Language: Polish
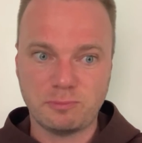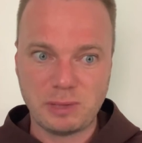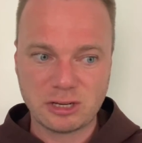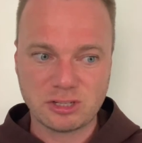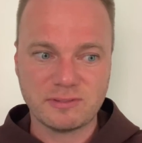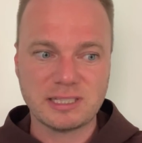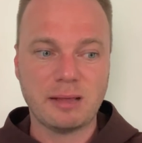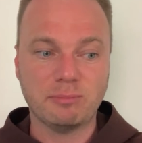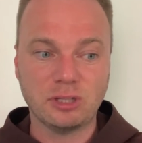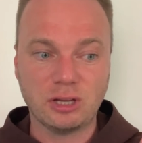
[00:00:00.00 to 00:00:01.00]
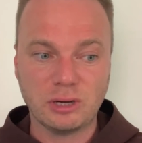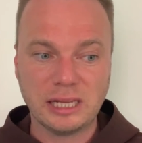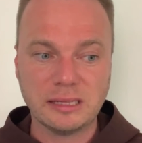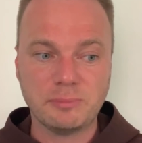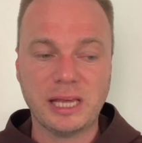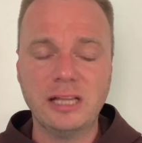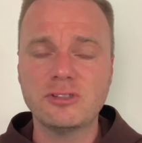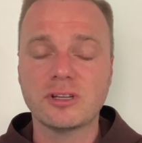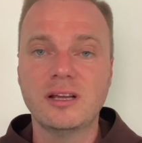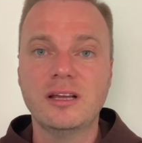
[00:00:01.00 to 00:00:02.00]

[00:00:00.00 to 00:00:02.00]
pierwszy wstępny i kolejne pięć,